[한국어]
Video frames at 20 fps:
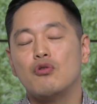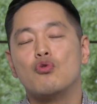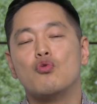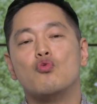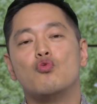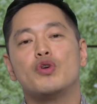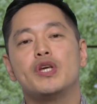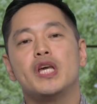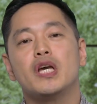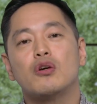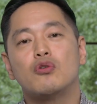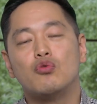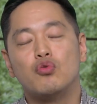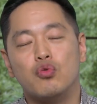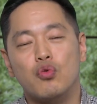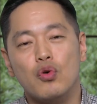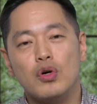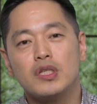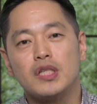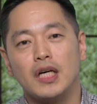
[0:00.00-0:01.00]
우리의
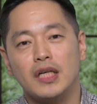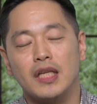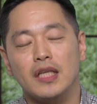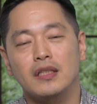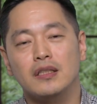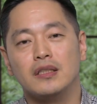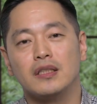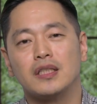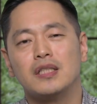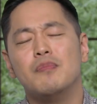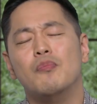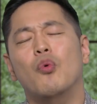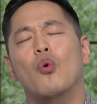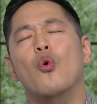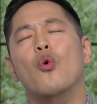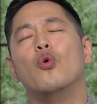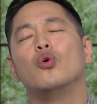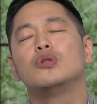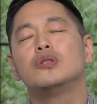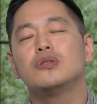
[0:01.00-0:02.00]
구원 안에는 그
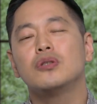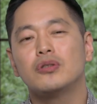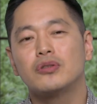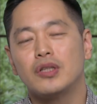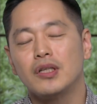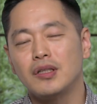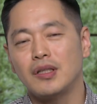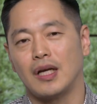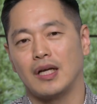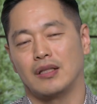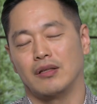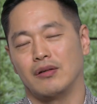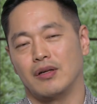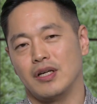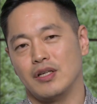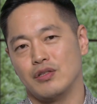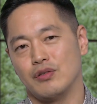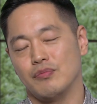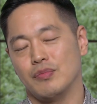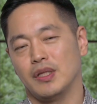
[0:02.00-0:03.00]
모든 것들이 다 들어가
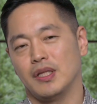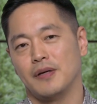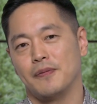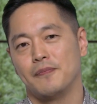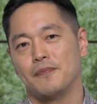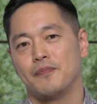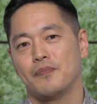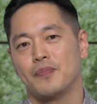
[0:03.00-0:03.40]
있습니다.